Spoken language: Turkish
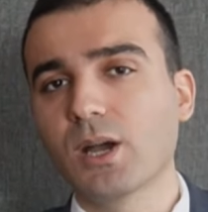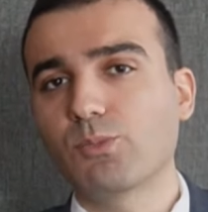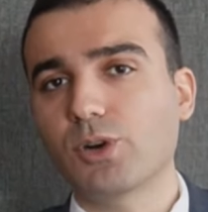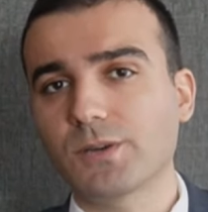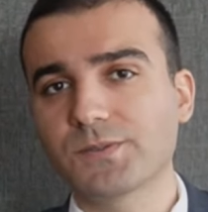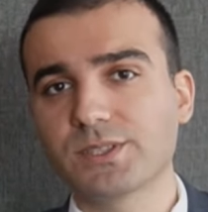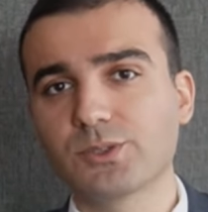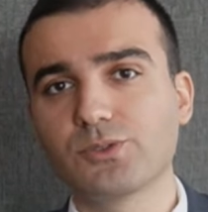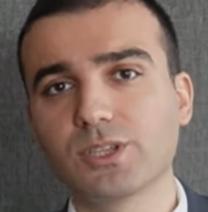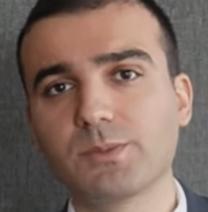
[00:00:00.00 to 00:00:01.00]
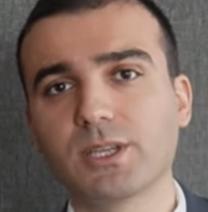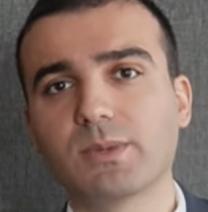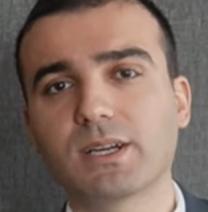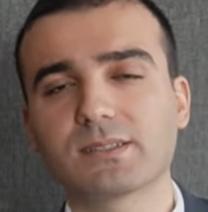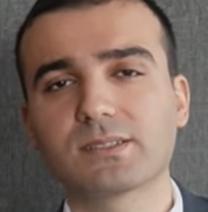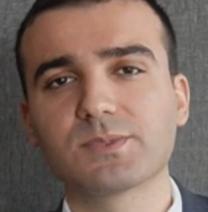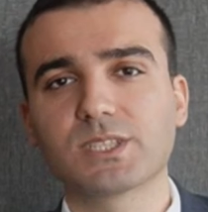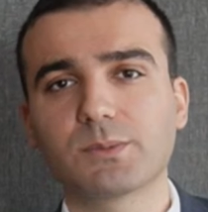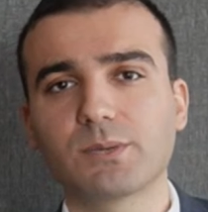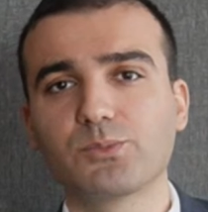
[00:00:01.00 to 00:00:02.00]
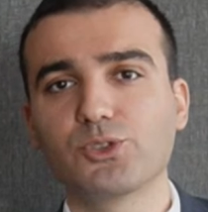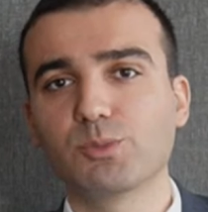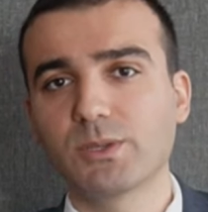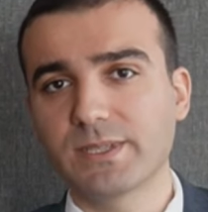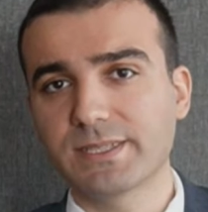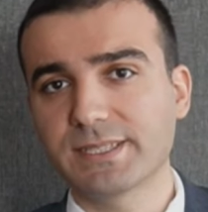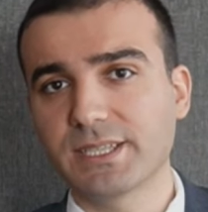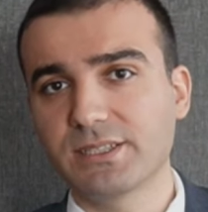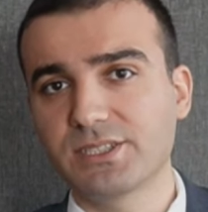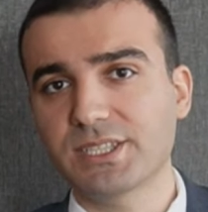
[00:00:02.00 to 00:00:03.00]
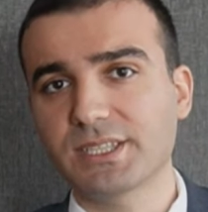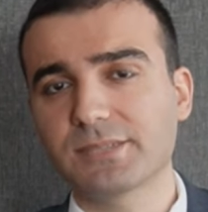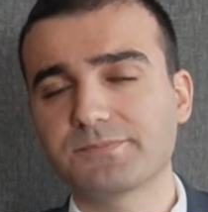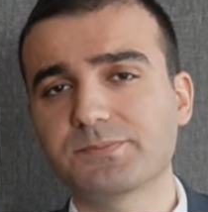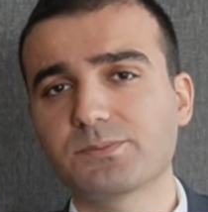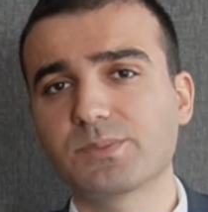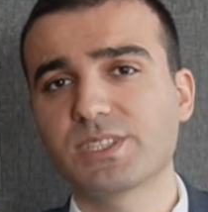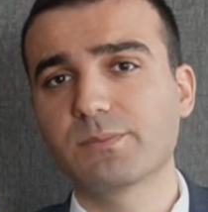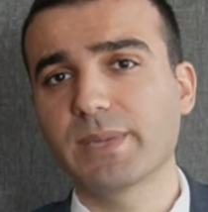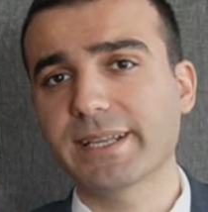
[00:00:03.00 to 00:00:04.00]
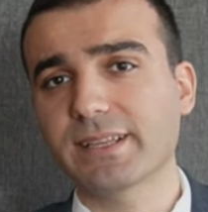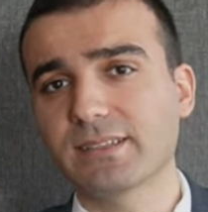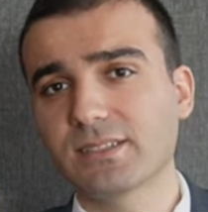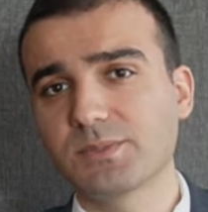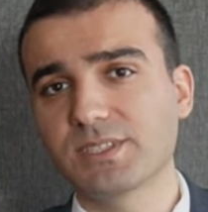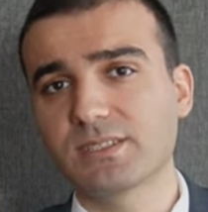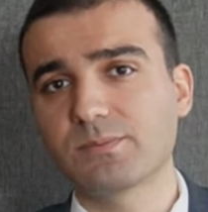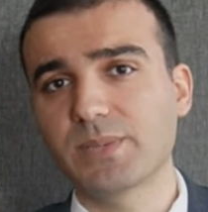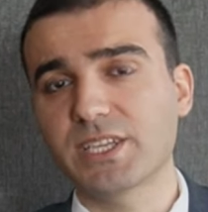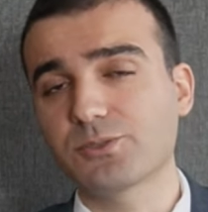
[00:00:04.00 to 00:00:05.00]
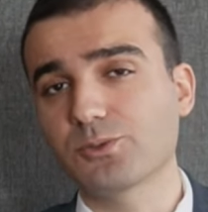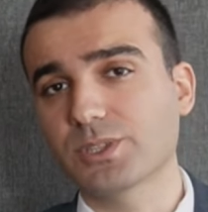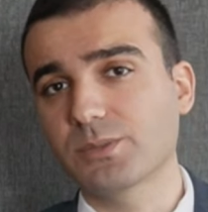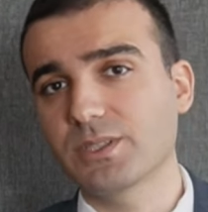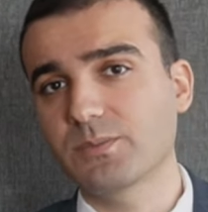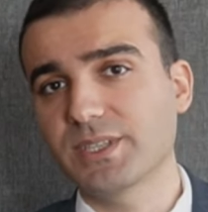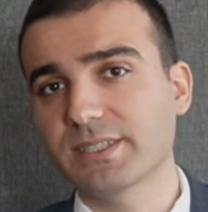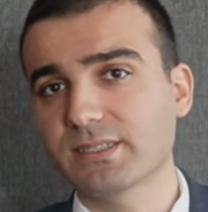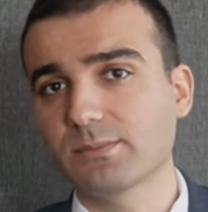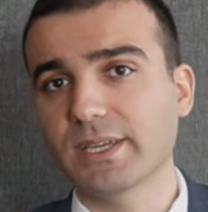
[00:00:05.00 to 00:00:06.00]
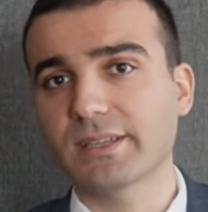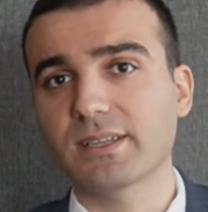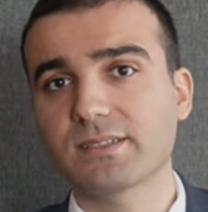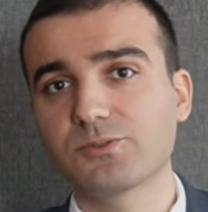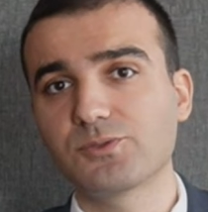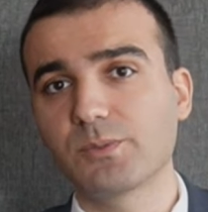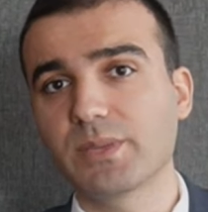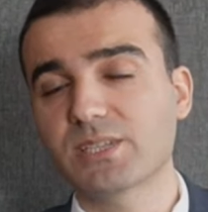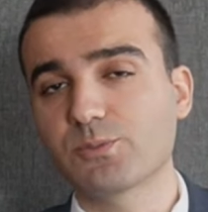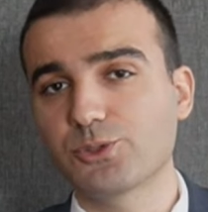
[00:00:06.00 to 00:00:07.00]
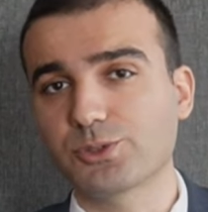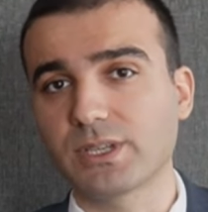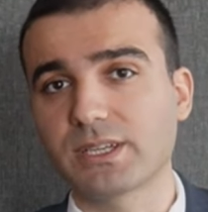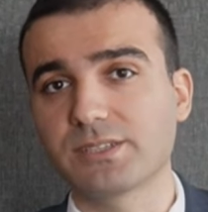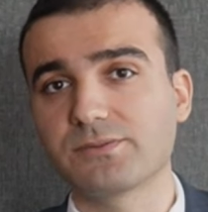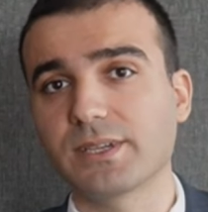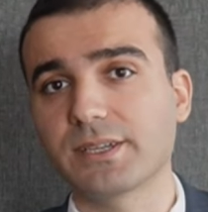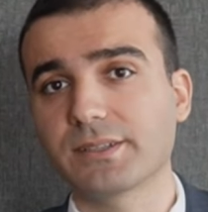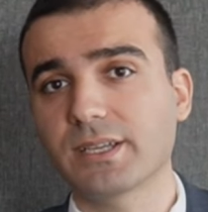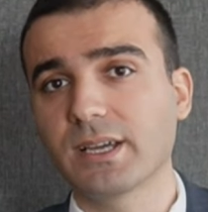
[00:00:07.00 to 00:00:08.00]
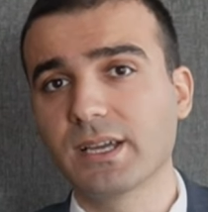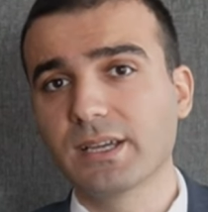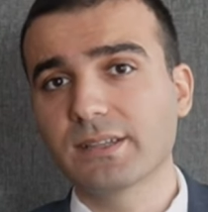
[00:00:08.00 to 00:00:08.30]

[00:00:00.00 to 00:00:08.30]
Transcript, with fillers: Bu haftanın gündemine baktığımız zaman büyüme verisi gelecek. Bizim beklentimiz 5.1, piyasanın beklentisi %5.5'lar civarında.